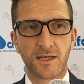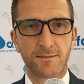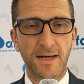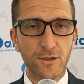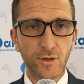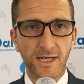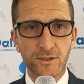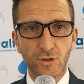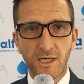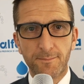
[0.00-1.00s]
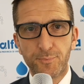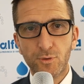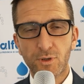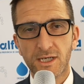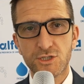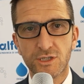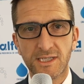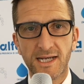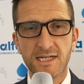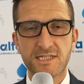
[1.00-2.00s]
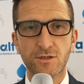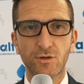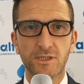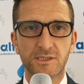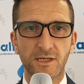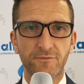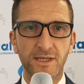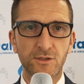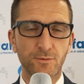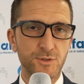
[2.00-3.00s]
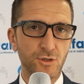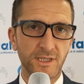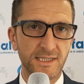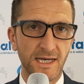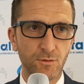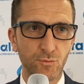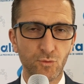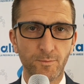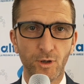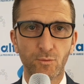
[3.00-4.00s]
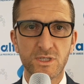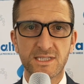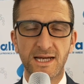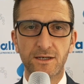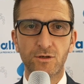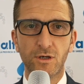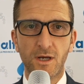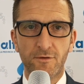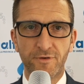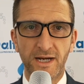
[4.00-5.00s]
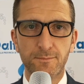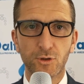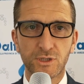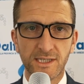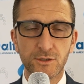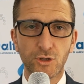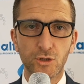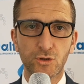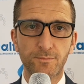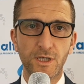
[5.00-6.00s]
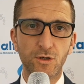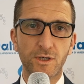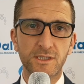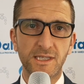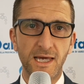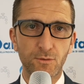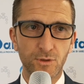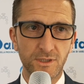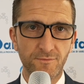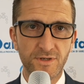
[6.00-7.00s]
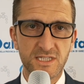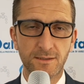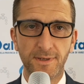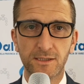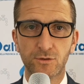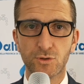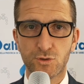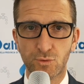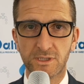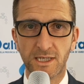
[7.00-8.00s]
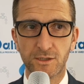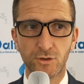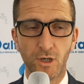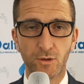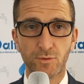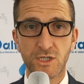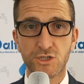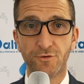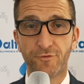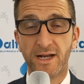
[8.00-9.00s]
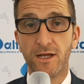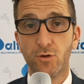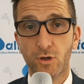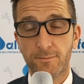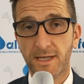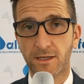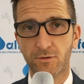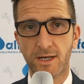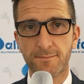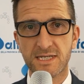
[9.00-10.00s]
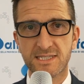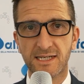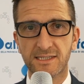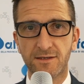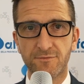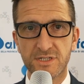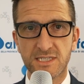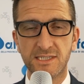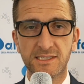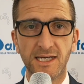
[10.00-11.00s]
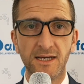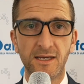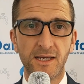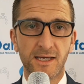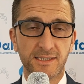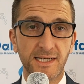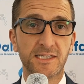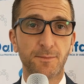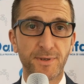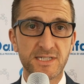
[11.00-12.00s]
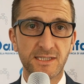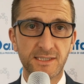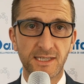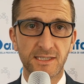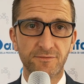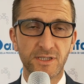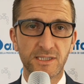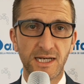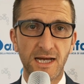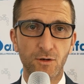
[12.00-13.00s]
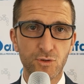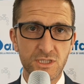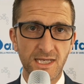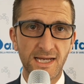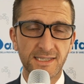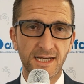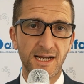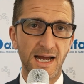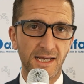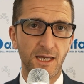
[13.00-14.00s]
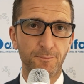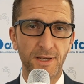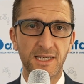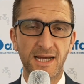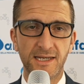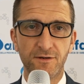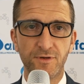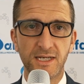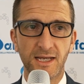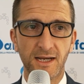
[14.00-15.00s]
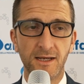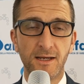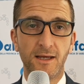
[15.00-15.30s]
Ma io credo che più che citare il singolo intervento bisogna dare un numero. Quest'anno faremo 38 milioni di euro di investimento sul territorio, una cifra enorme che non è mai stata investita e tenete presente che diventerà lo standard anche per gli anni a venire